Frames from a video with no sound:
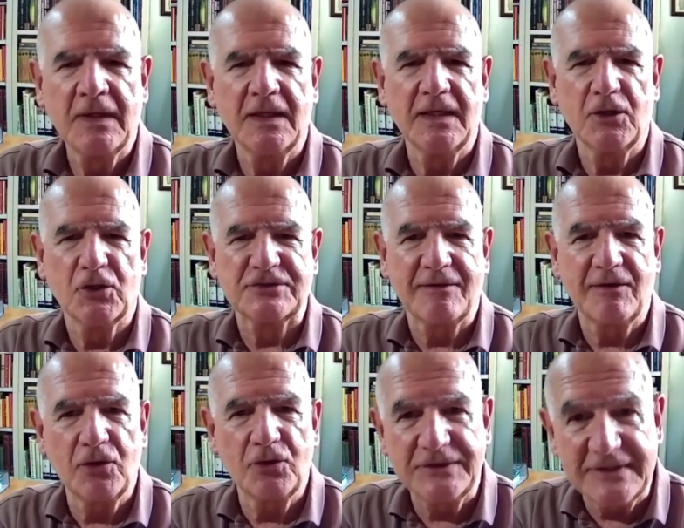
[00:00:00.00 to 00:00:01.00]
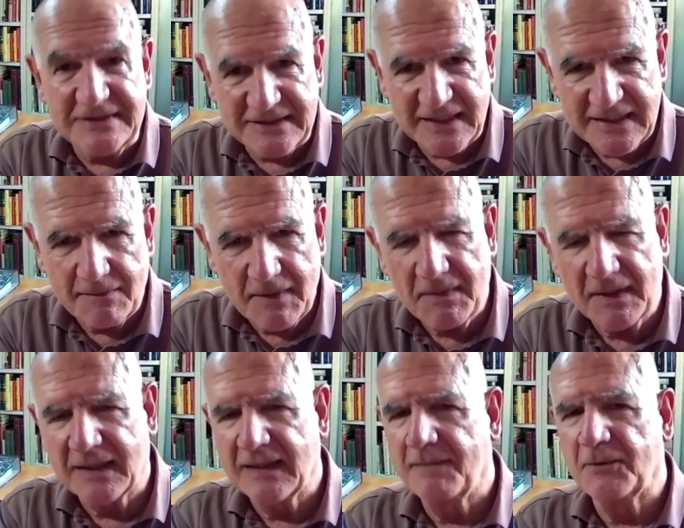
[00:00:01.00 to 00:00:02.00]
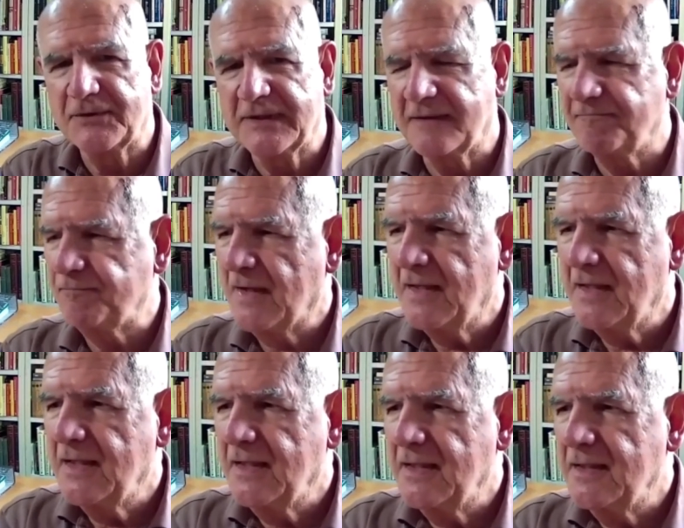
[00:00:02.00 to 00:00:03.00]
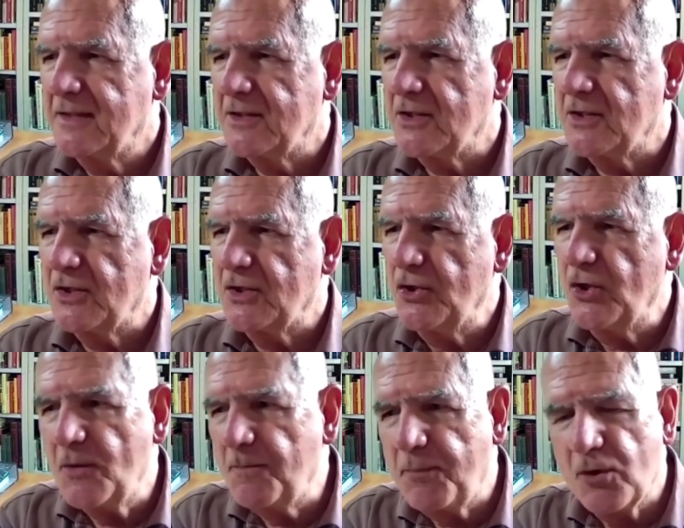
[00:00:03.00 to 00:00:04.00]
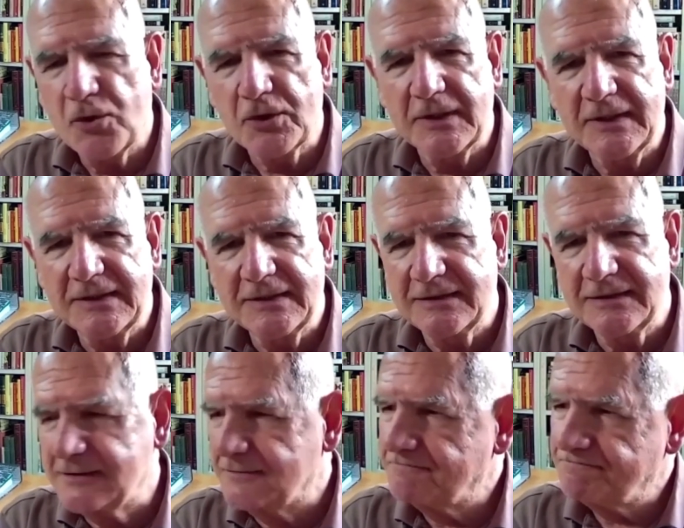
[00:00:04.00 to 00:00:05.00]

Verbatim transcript: eh, los sábados, dicen ellas mismas que las protegen, no por eh,